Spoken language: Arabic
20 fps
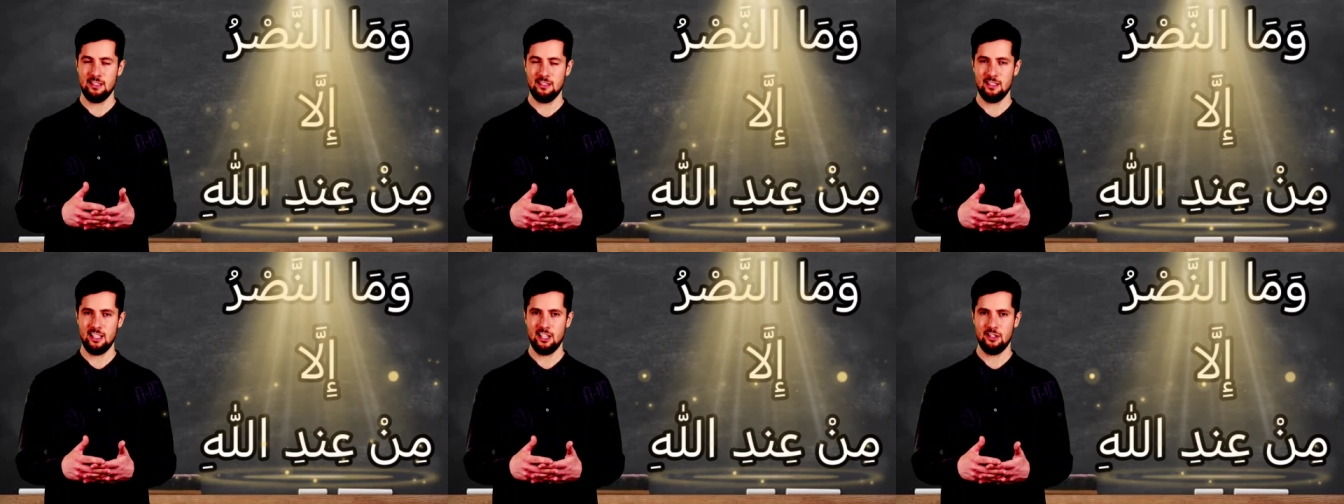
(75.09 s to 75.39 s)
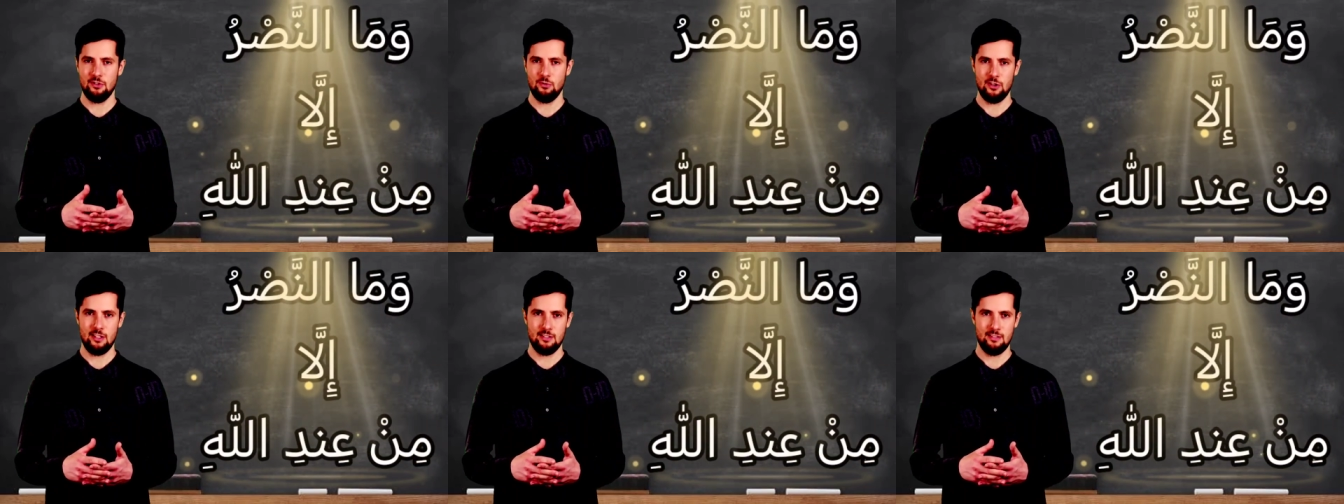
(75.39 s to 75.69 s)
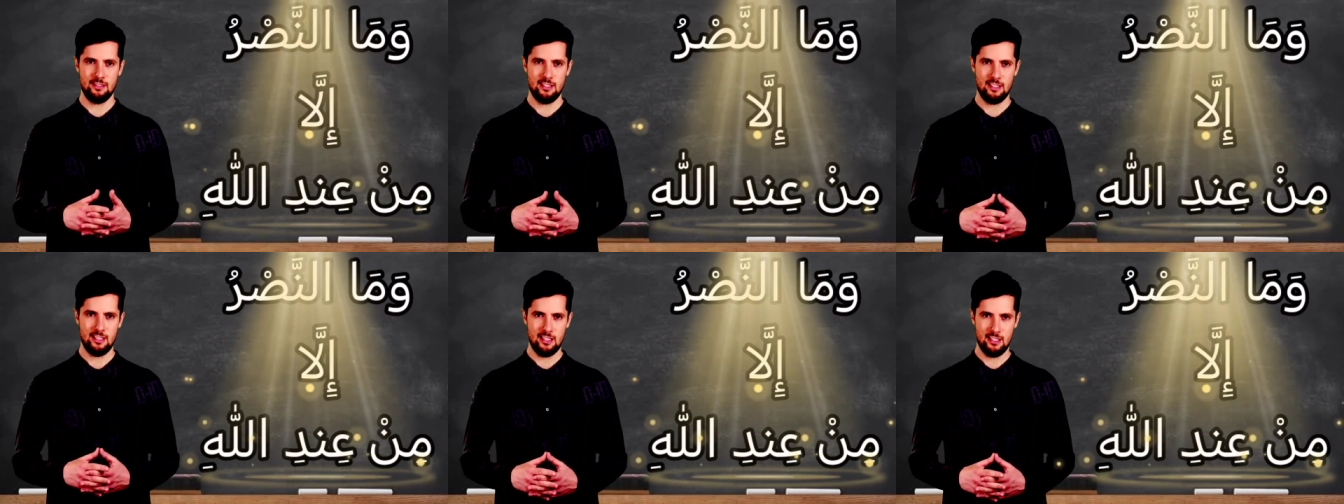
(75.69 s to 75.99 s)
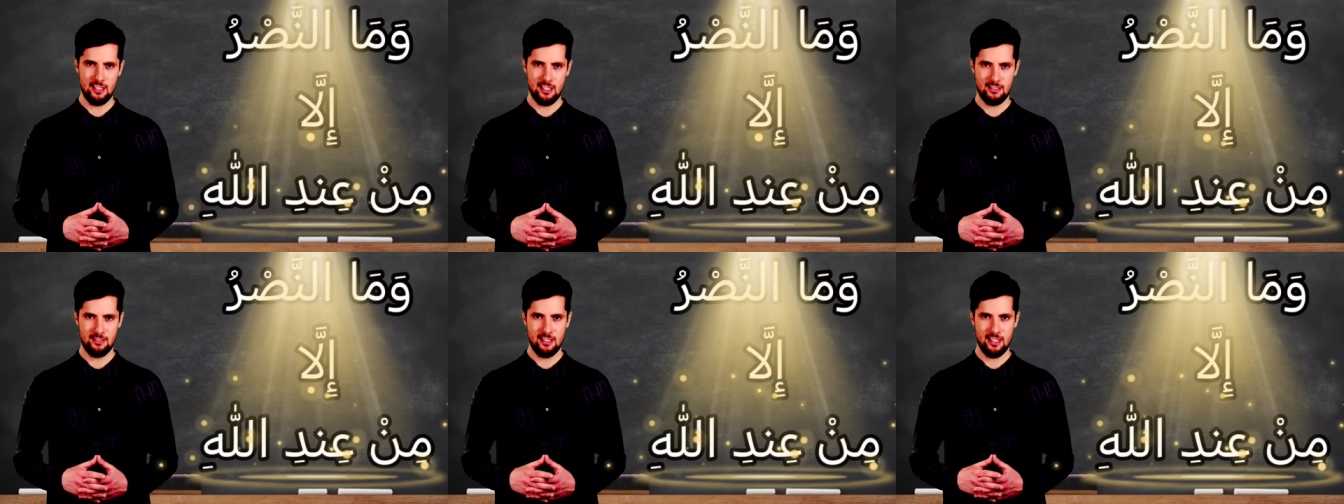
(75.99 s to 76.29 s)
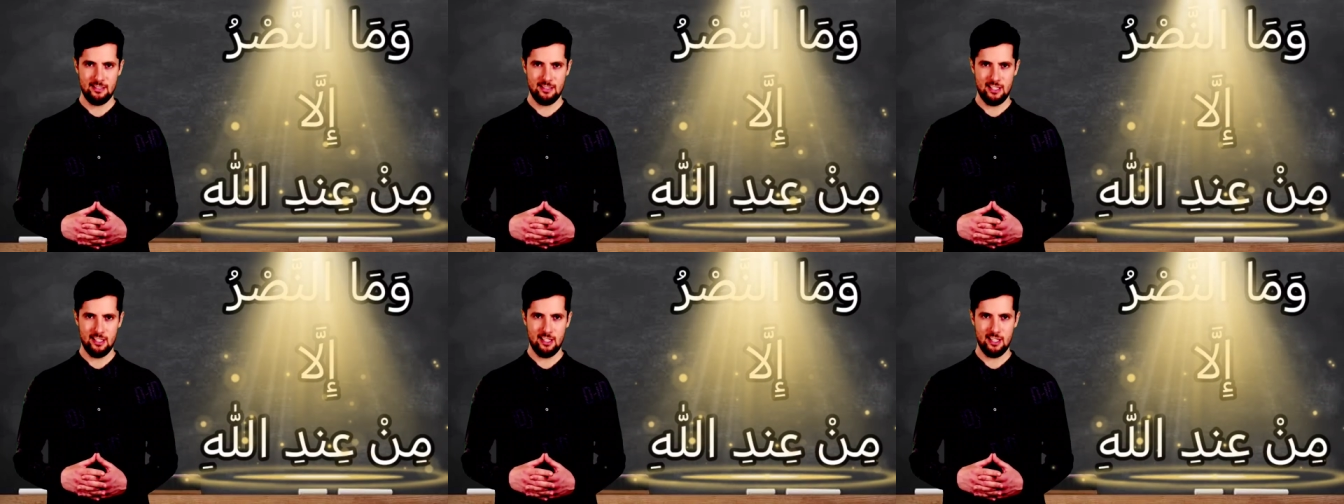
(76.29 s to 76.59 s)
لا تؤدي إلى
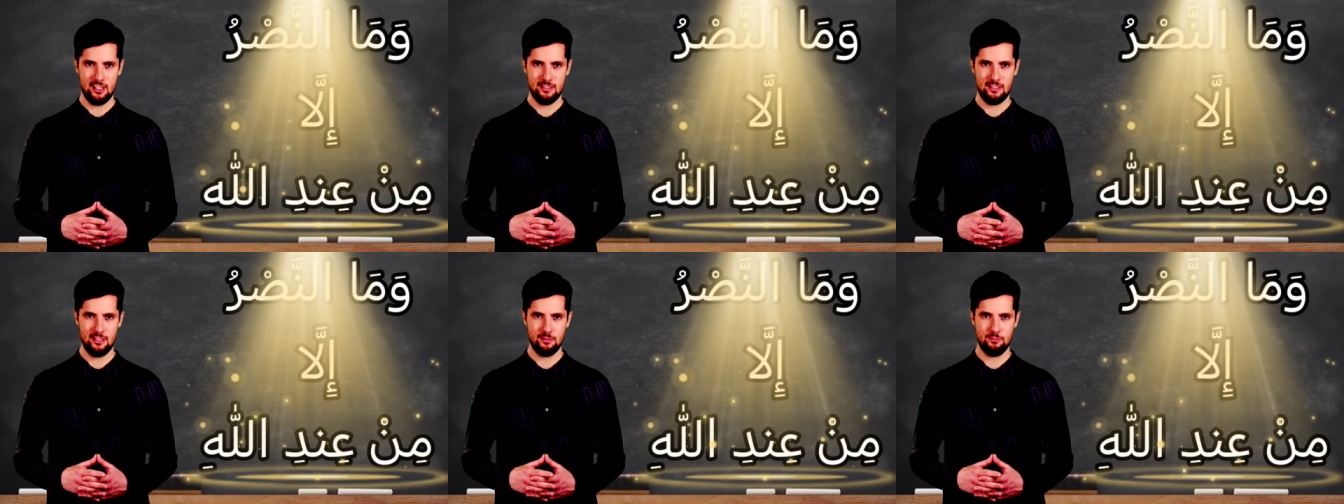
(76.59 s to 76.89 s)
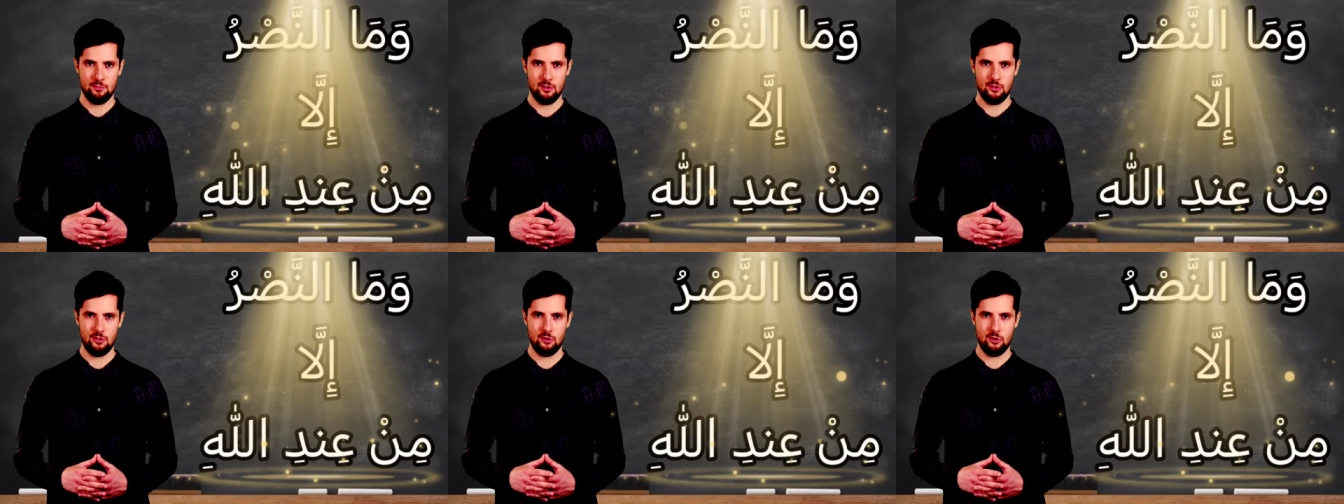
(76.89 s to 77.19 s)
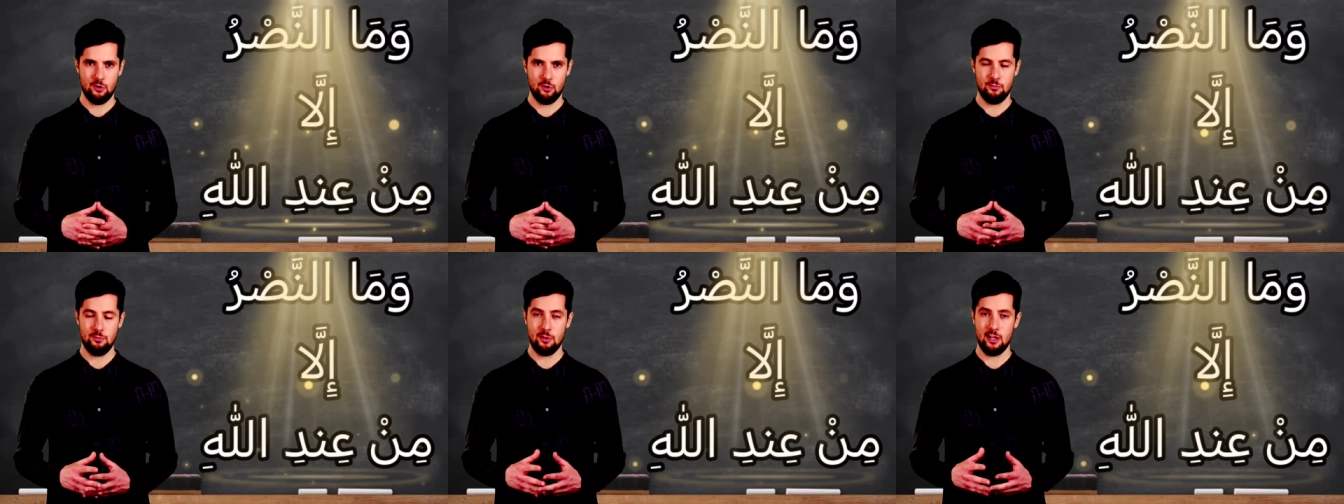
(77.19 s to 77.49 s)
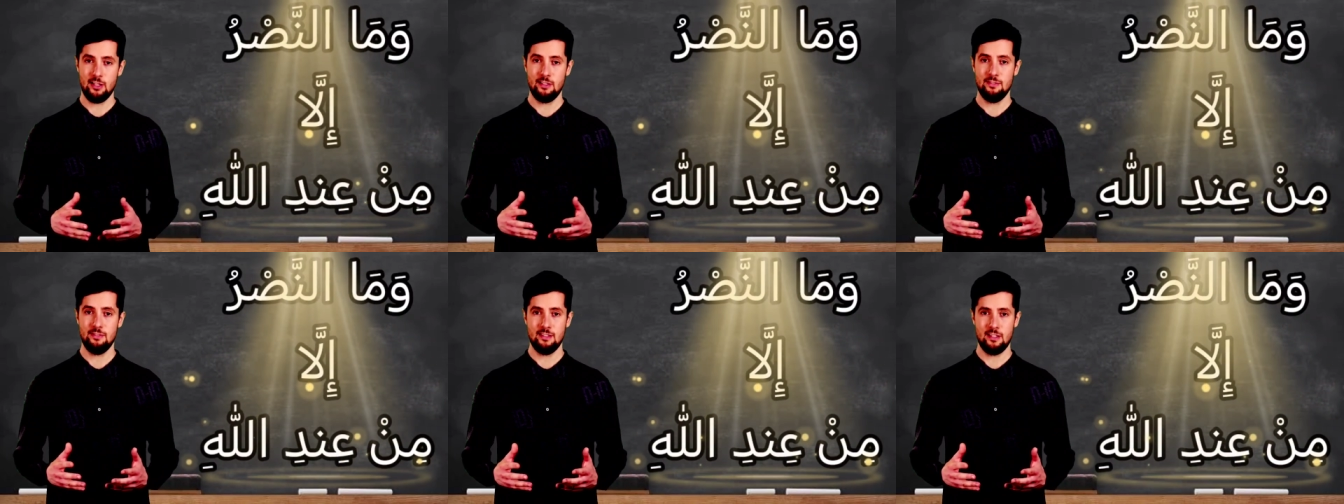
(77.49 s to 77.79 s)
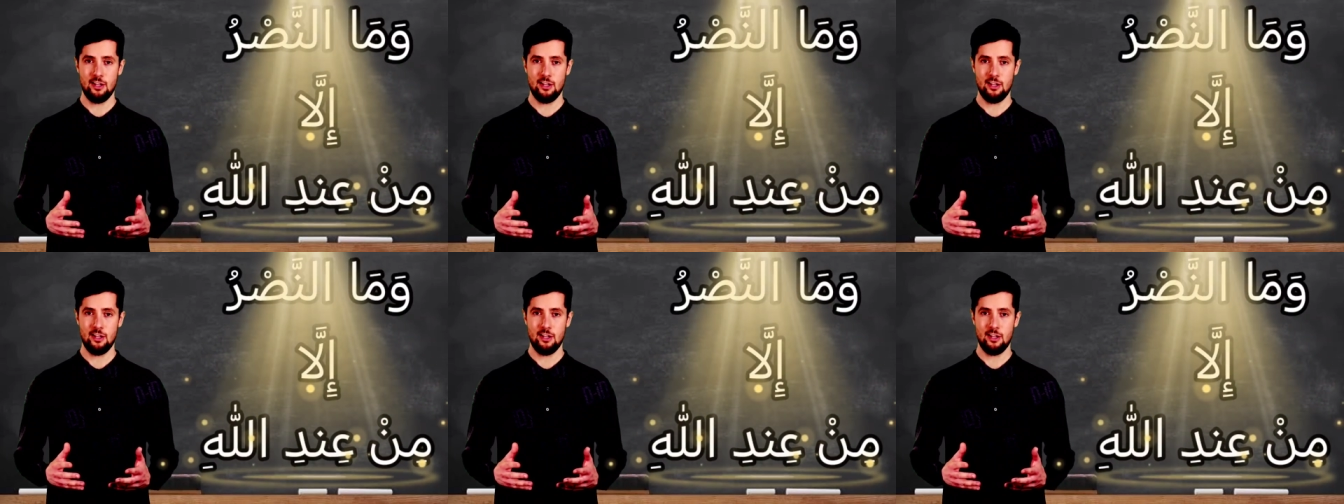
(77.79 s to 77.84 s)
النتيجة المطلوبة